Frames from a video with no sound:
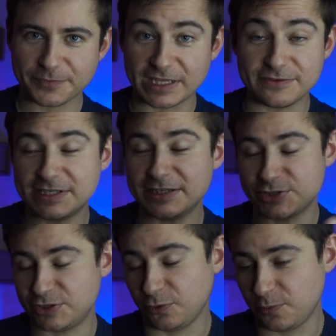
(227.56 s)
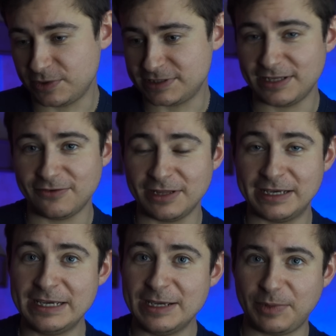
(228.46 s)
и всей нашей группы
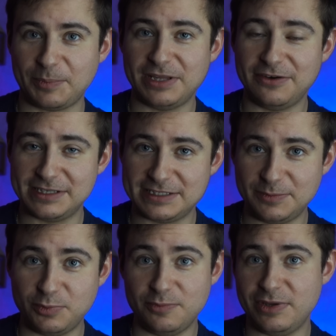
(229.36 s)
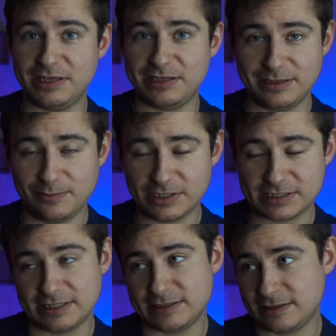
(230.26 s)
задавала преподаватель по биохимии,
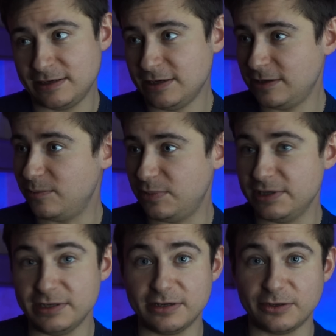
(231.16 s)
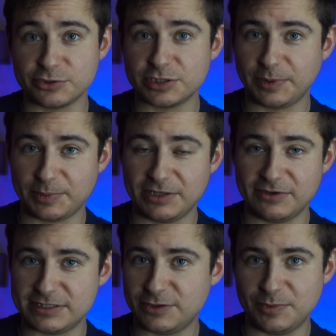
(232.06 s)
кстати, были и хорошие
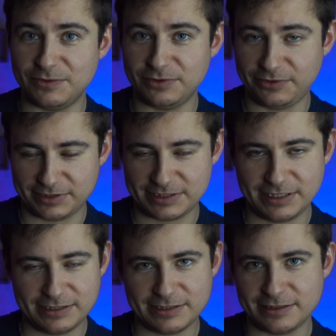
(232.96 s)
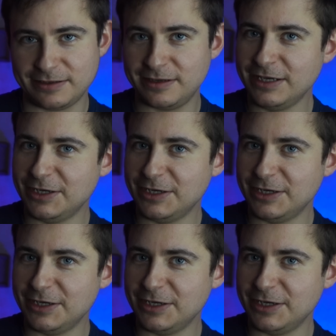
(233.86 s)
преподаватели в университете. И